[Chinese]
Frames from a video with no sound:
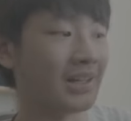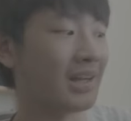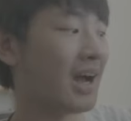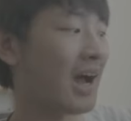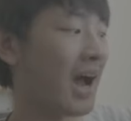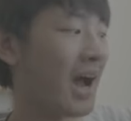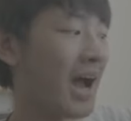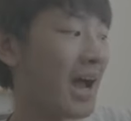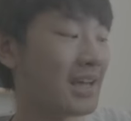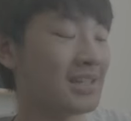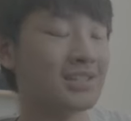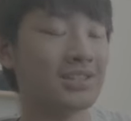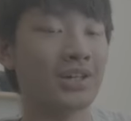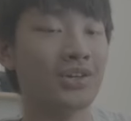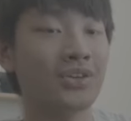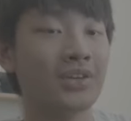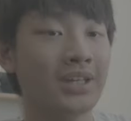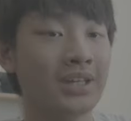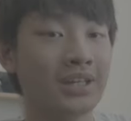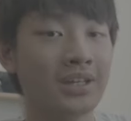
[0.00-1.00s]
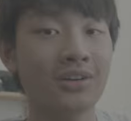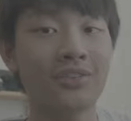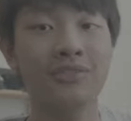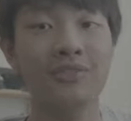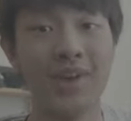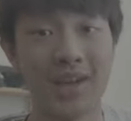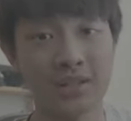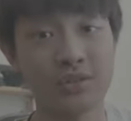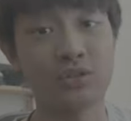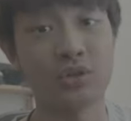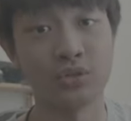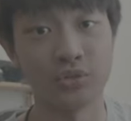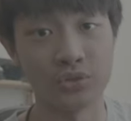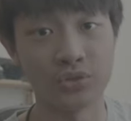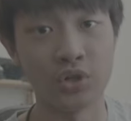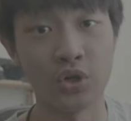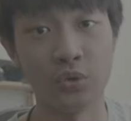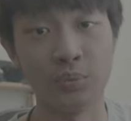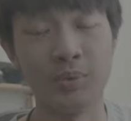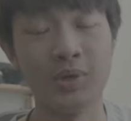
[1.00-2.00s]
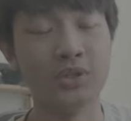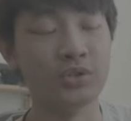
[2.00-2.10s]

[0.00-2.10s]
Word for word: 它还少了一个 Vector Scope，